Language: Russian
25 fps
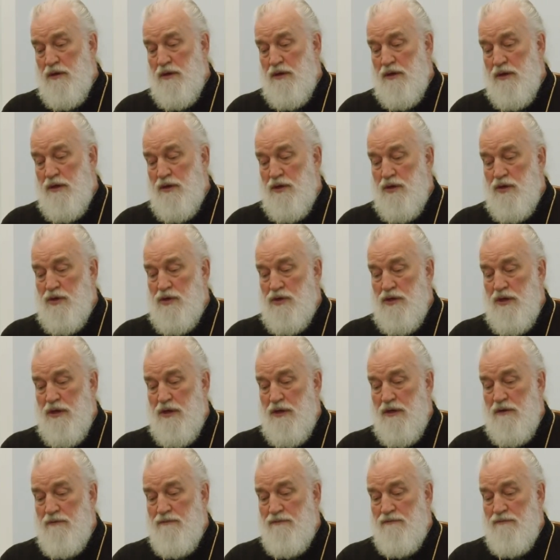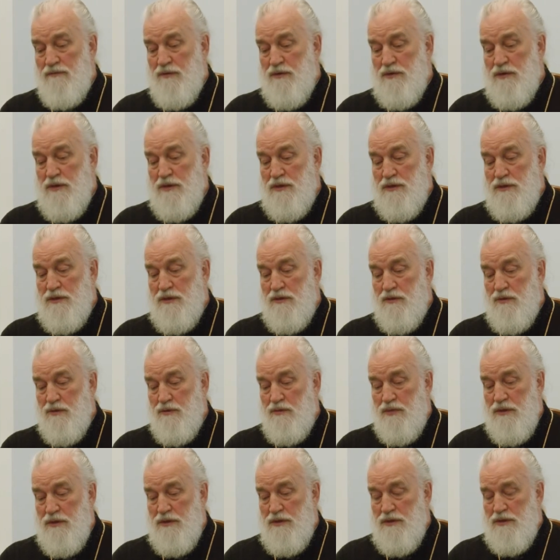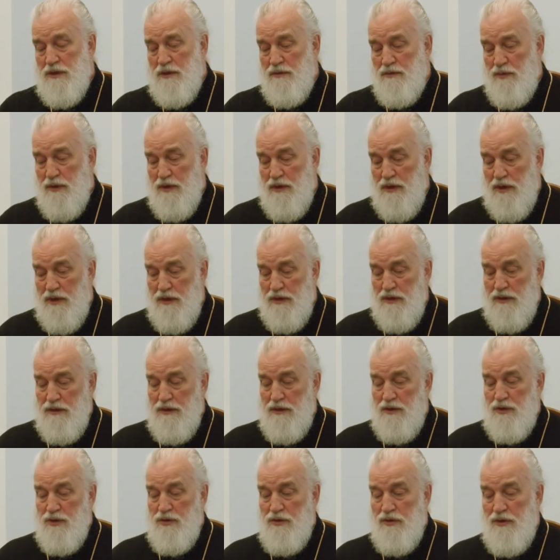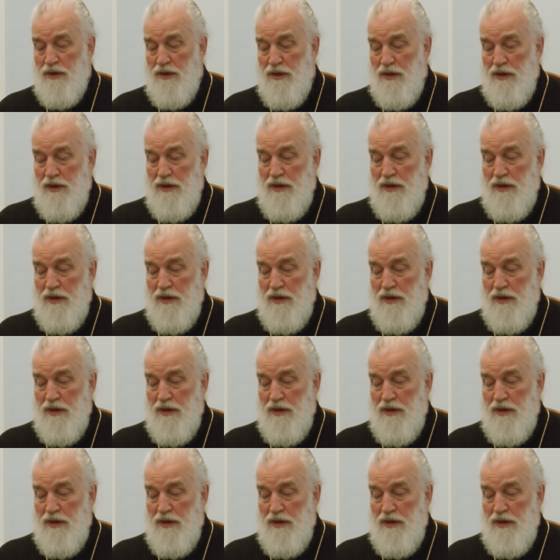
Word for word: ограничения в возрасте, но 55 лет это еще